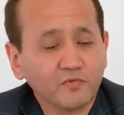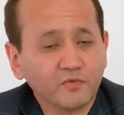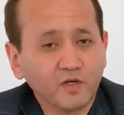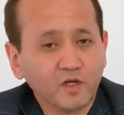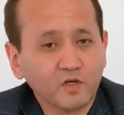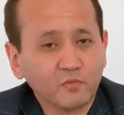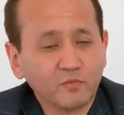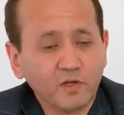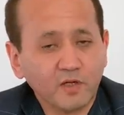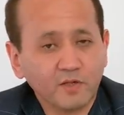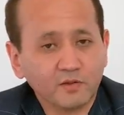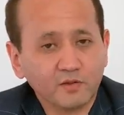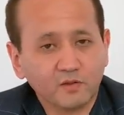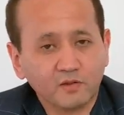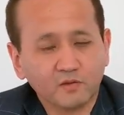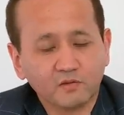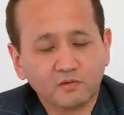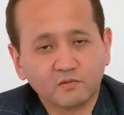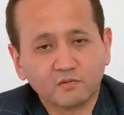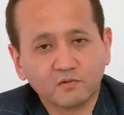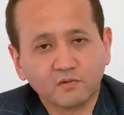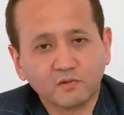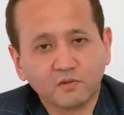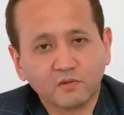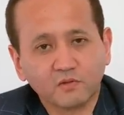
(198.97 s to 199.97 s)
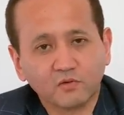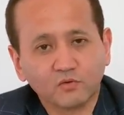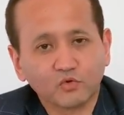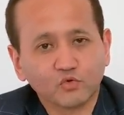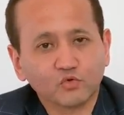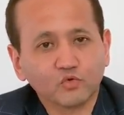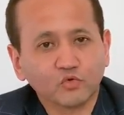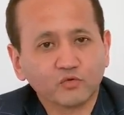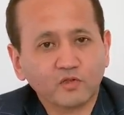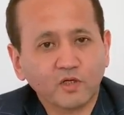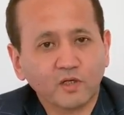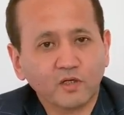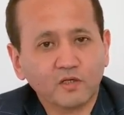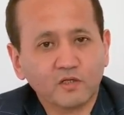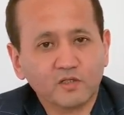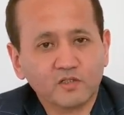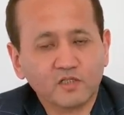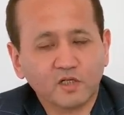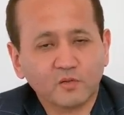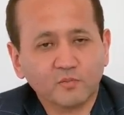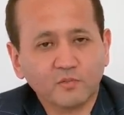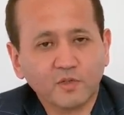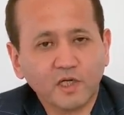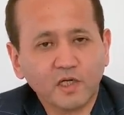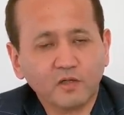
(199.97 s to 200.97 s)
карманы Нурсултана
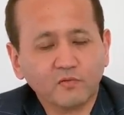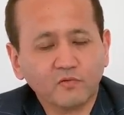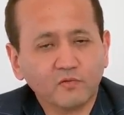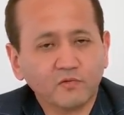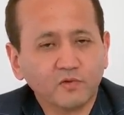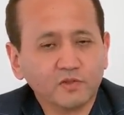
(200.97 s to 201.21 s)
Назарбаева.